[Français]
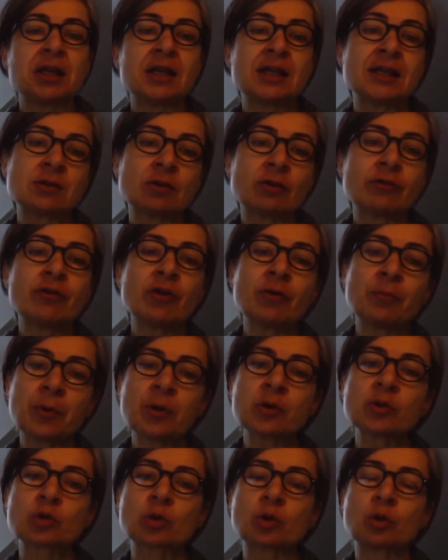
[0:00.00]
Les enfants
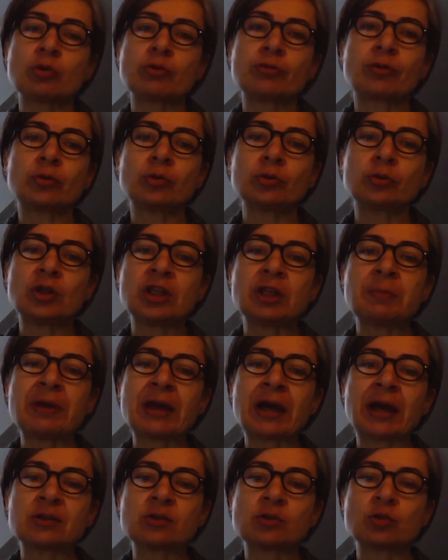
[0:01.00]
pensent que le Front de
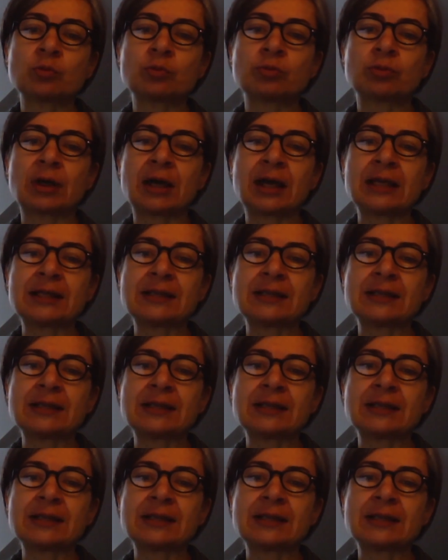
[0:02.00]
Libération pourra